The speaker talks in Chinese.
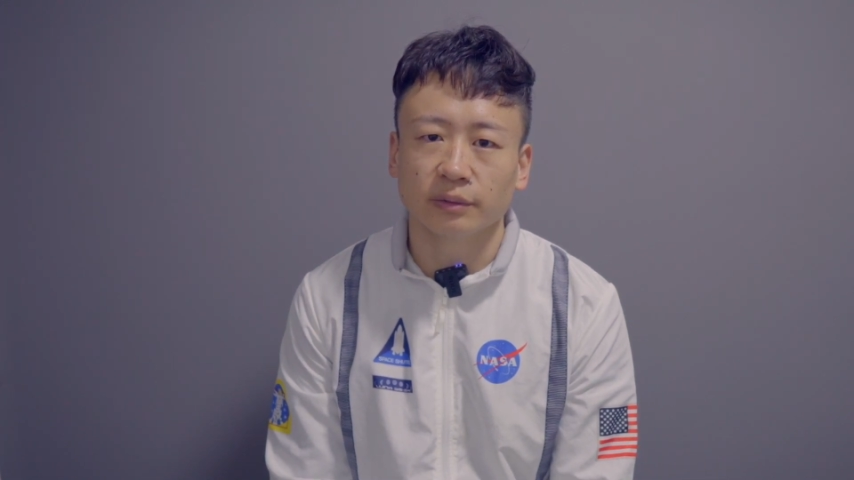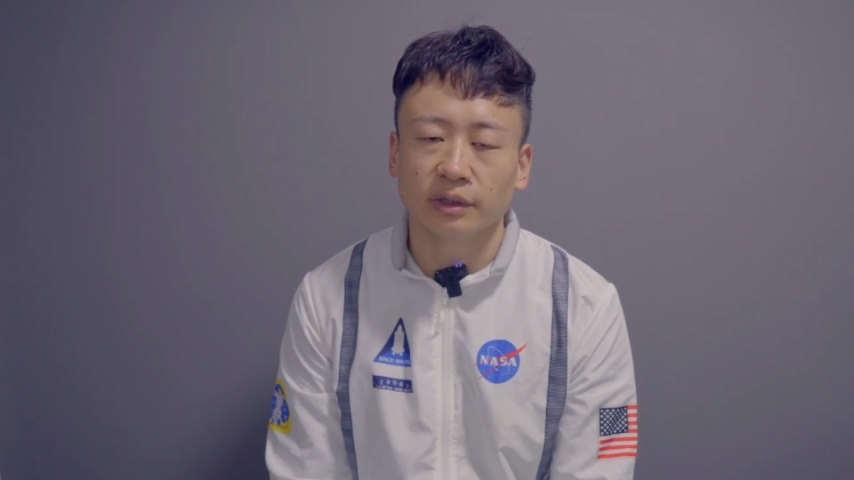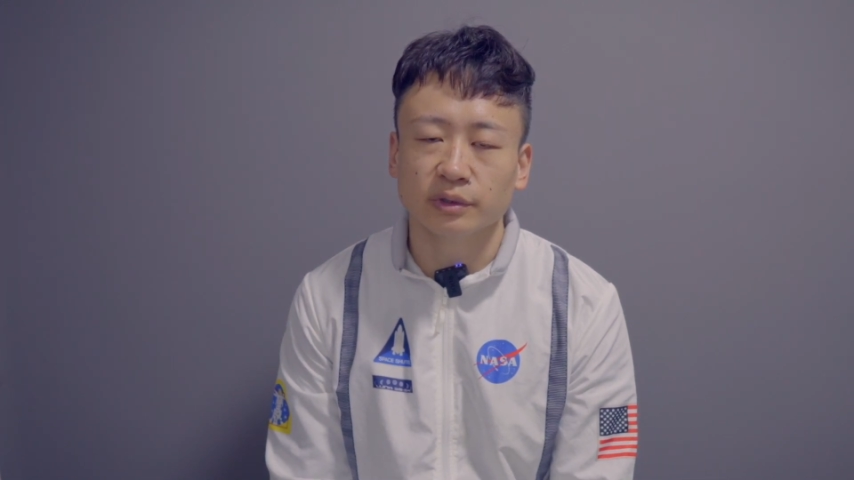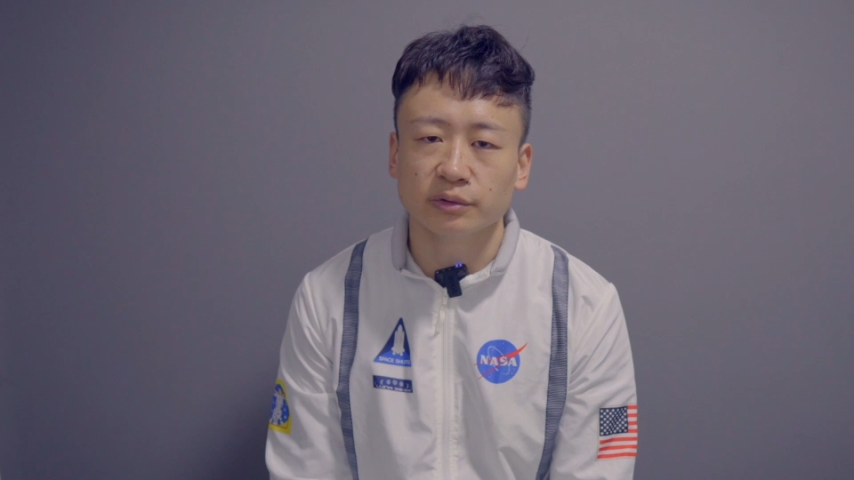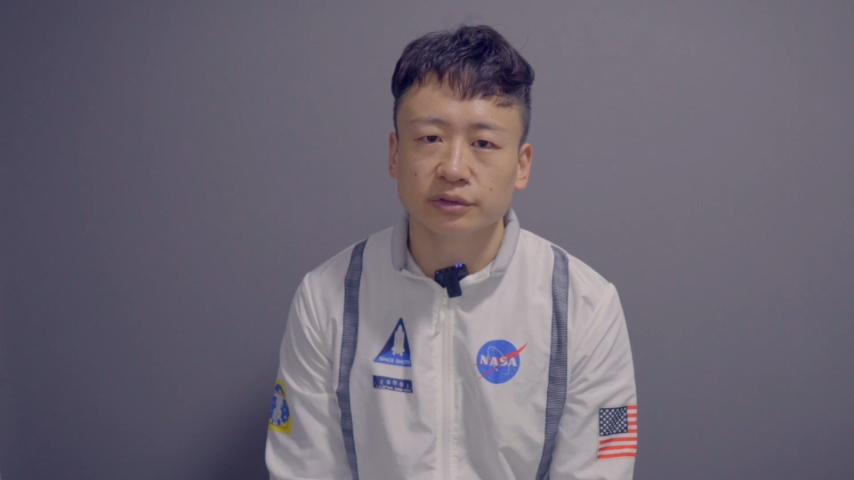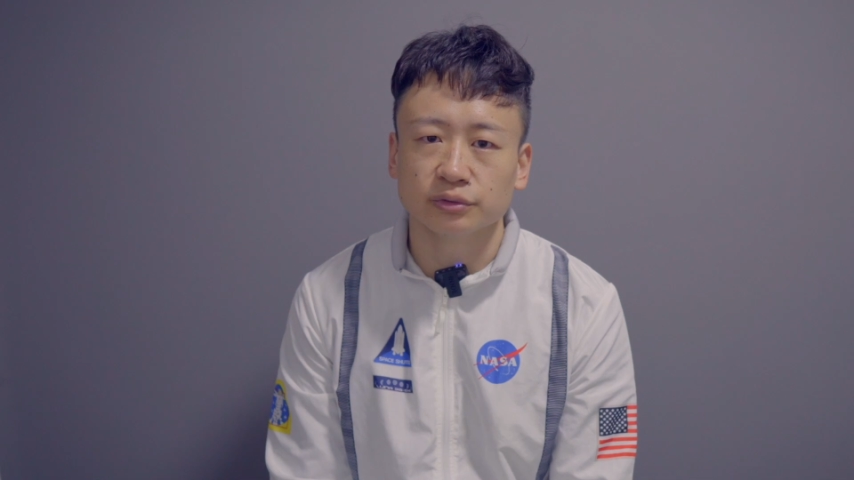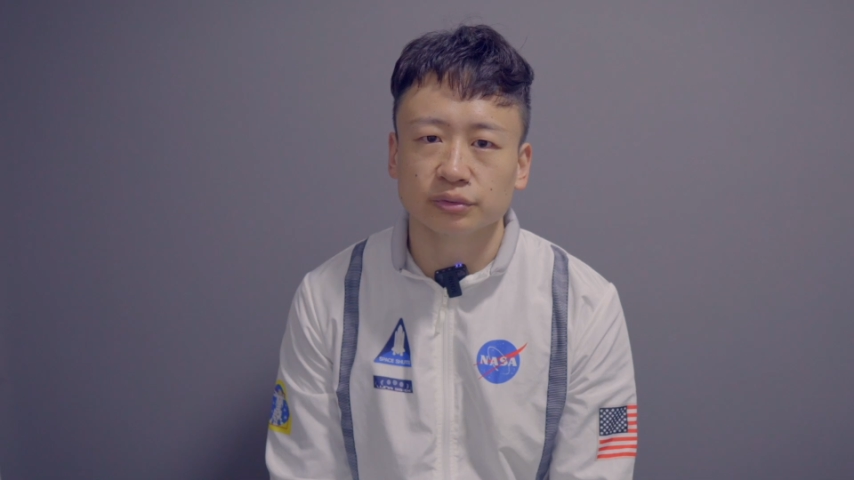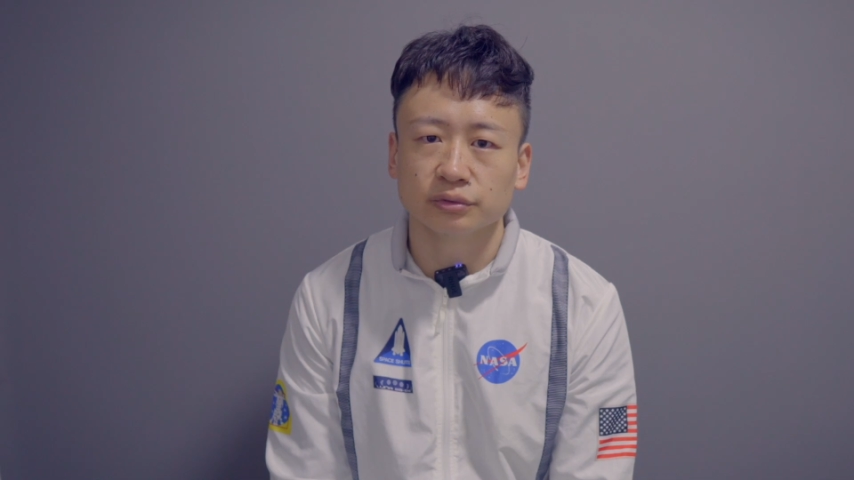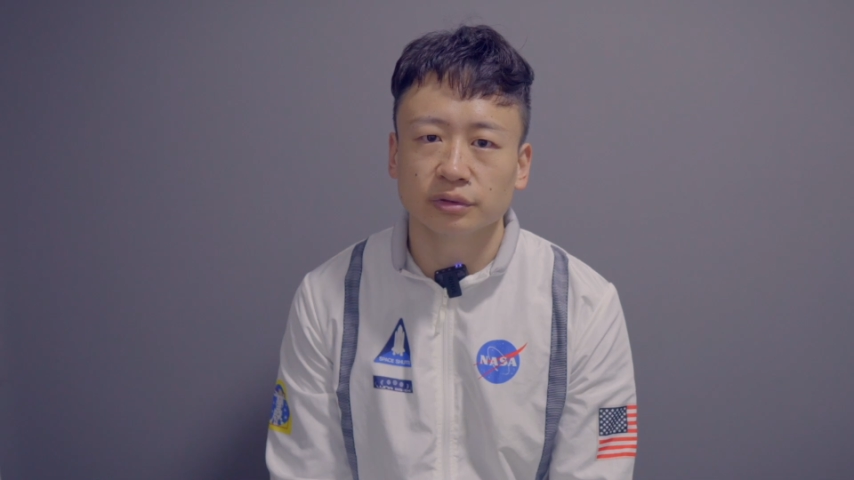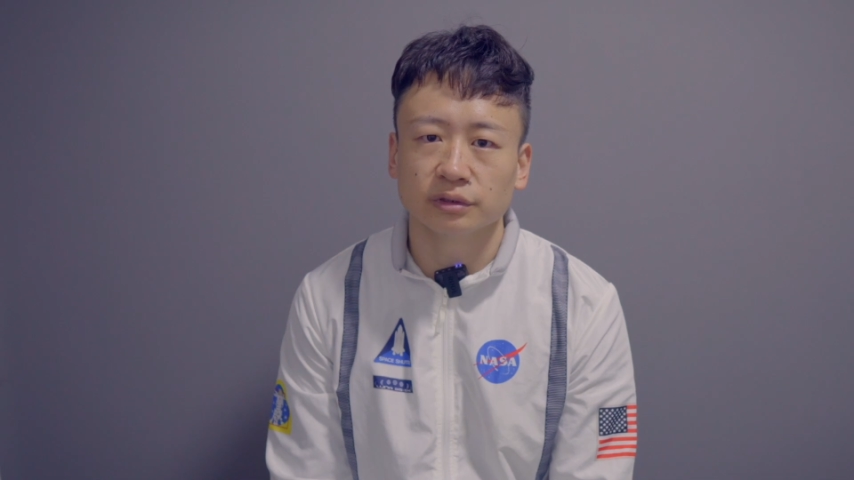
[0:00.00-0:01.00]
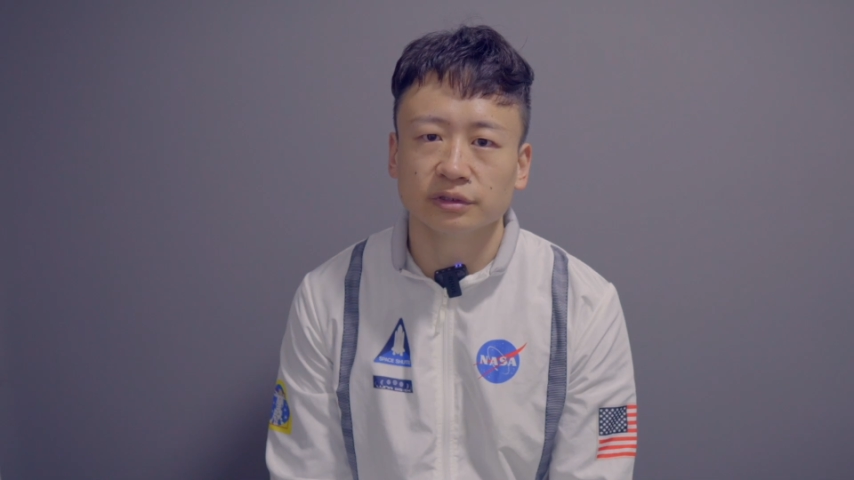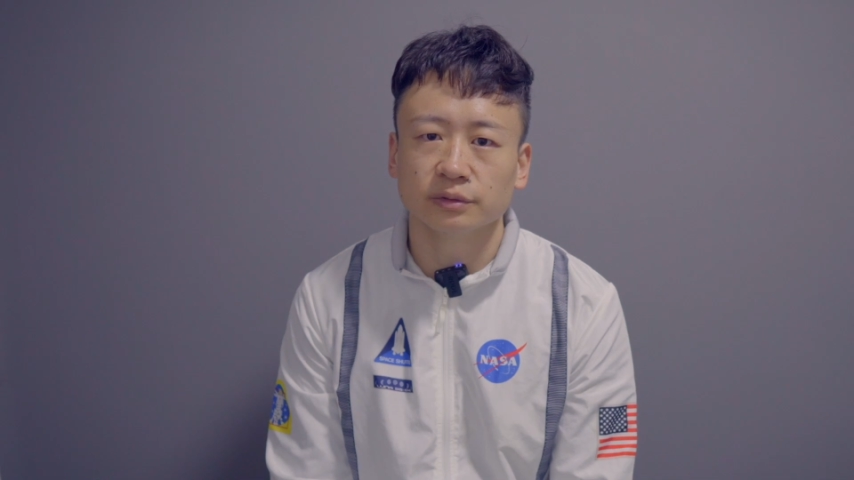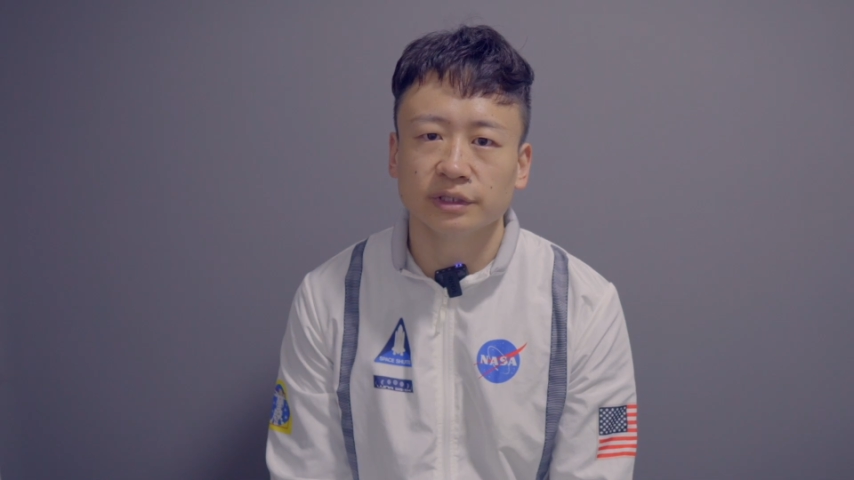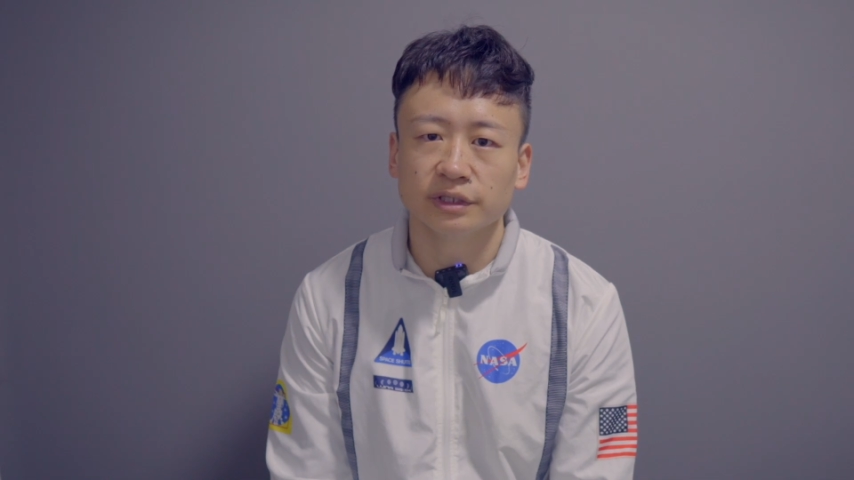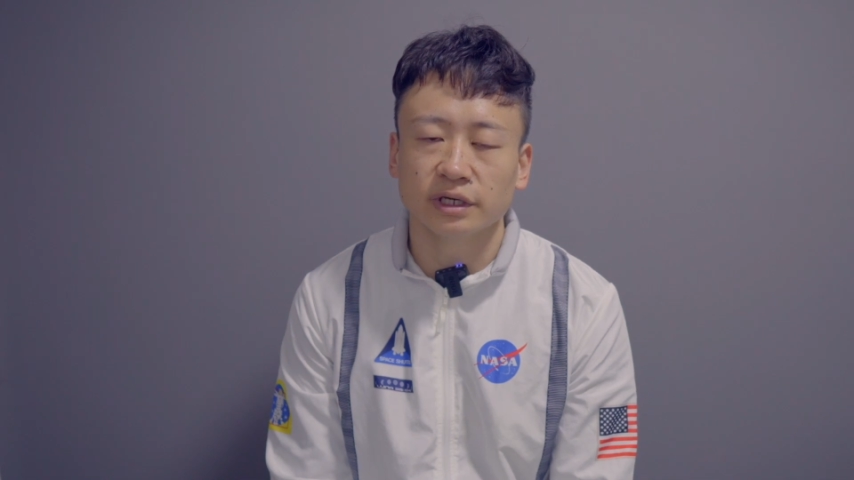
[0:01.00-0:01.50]
往往会出错，因
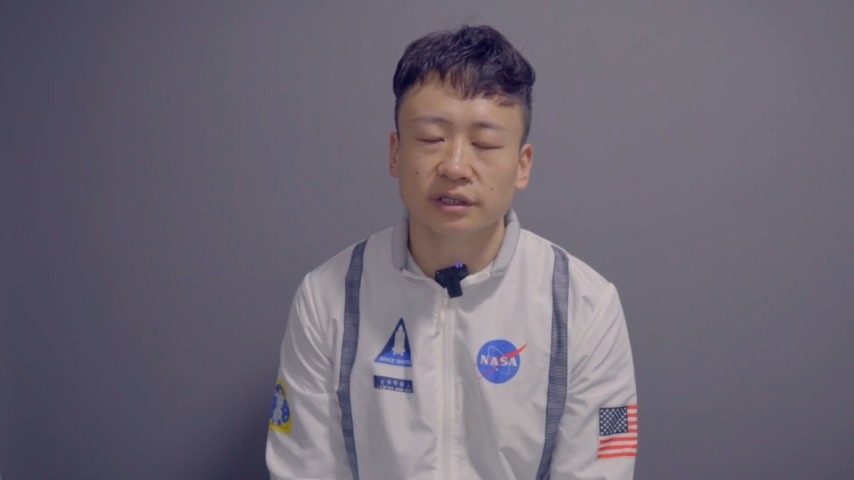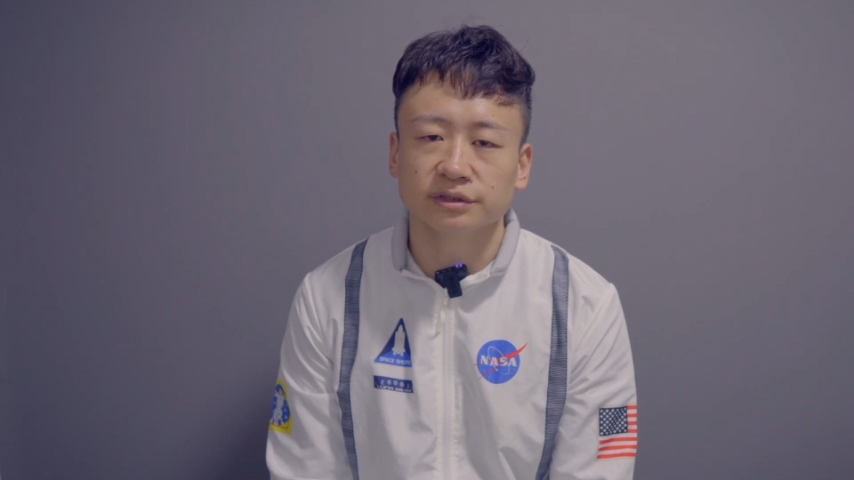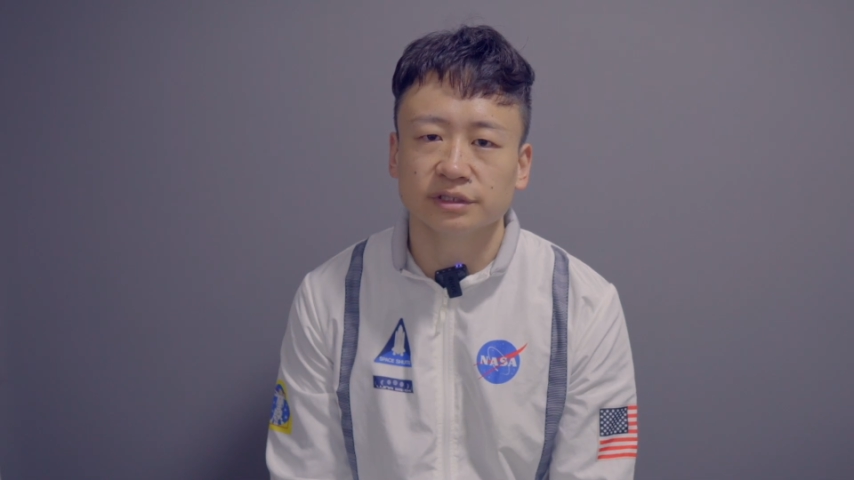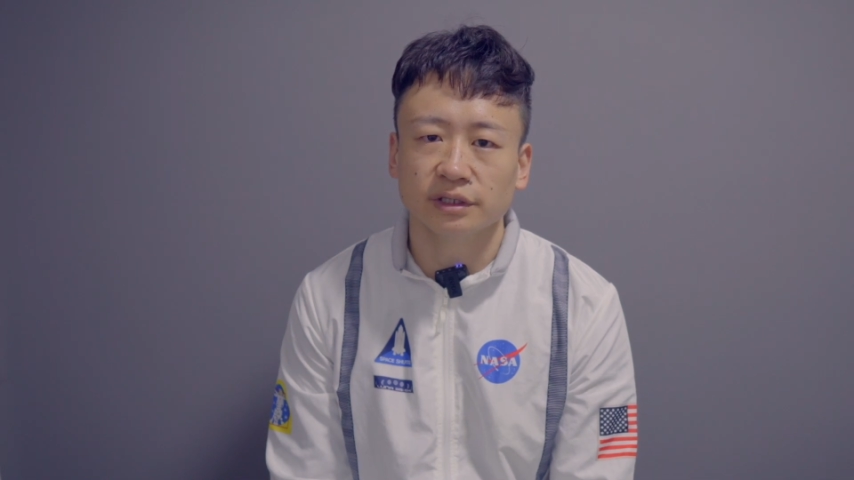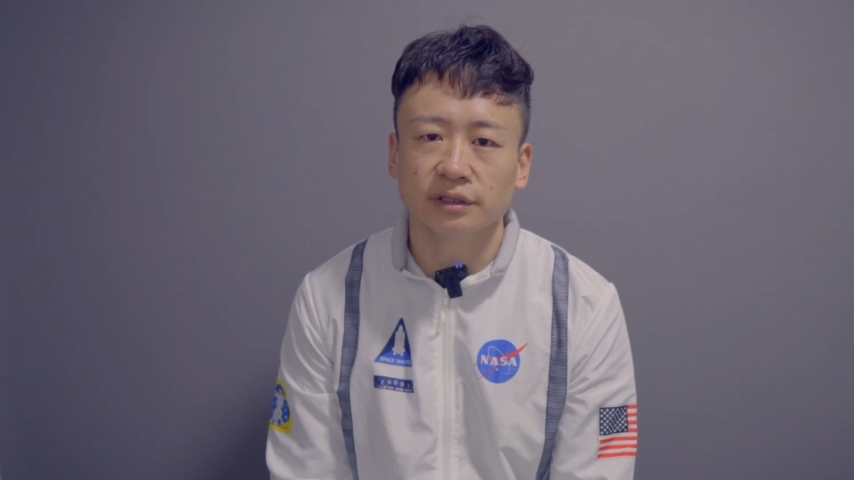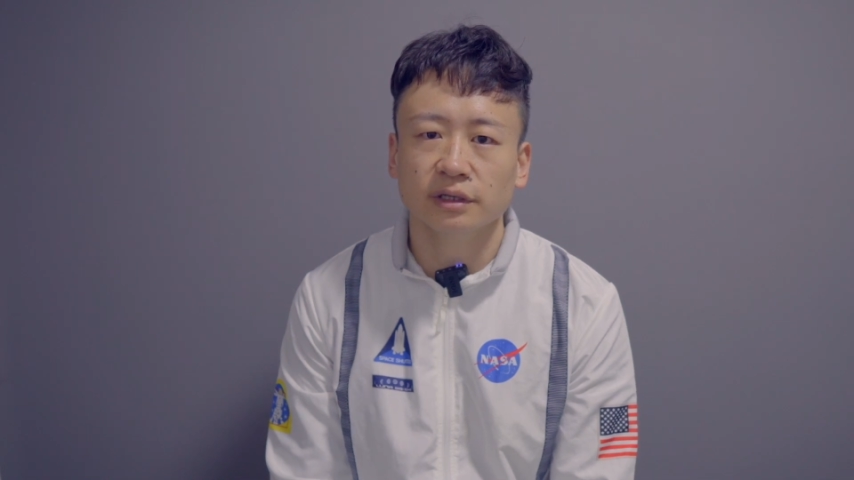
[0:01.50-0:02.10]
为你要先。